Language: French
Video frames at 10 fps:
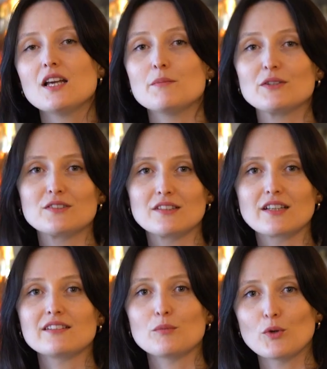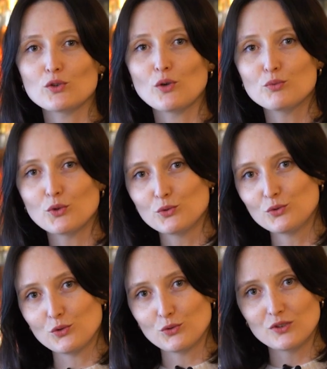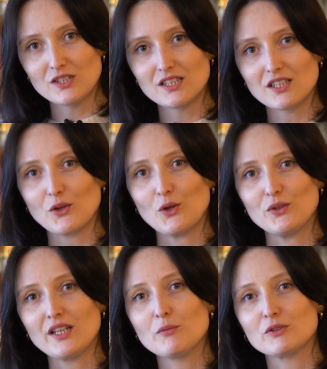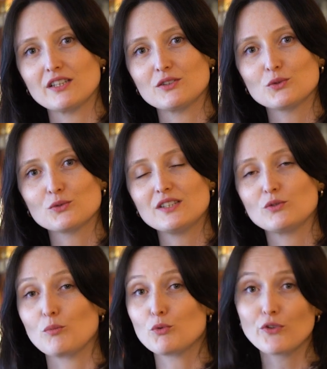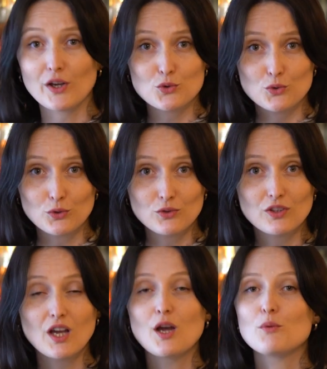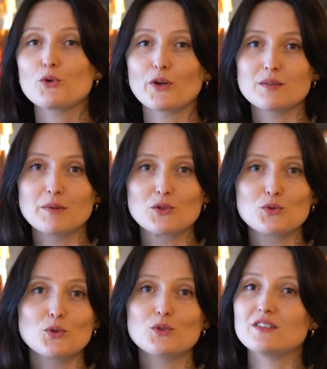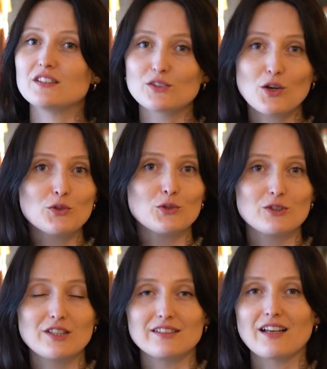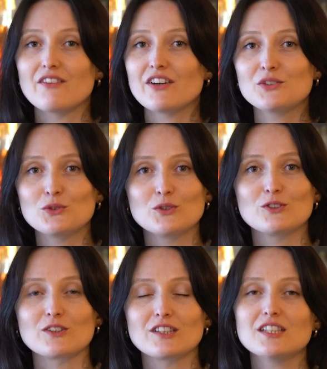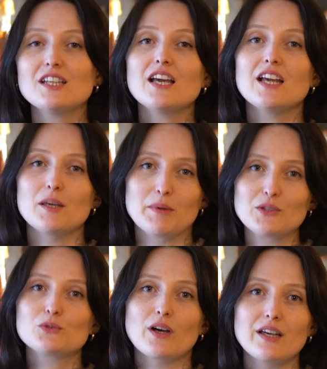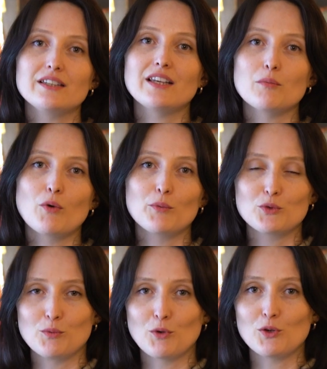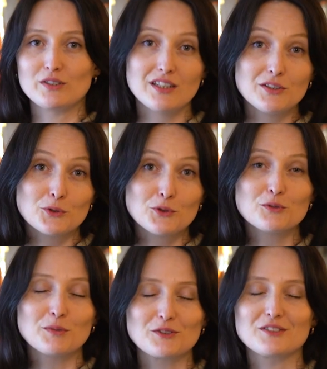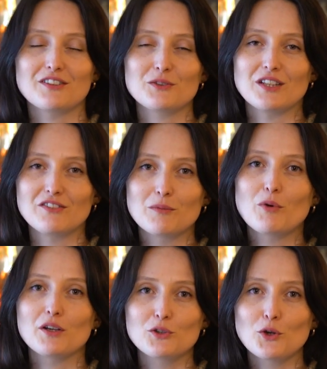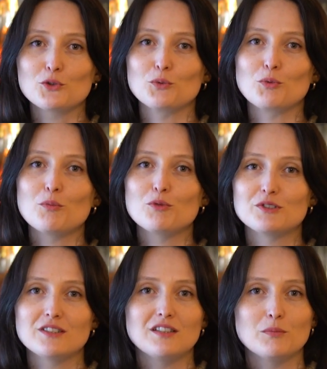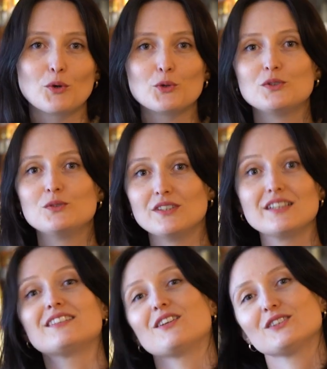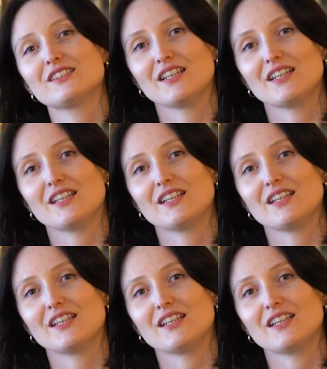parce que c'est très important pour nous de soutenir euh, une alimentation qui soit plus vertueuse, plus respectueuse des sols, de ceux qui les travaillent, de notre santé, et mais qui soit également absolument euh, délicieuse, parce que c'est vrai qu'on a vraiment à cœur de proposer des produits d'une excellente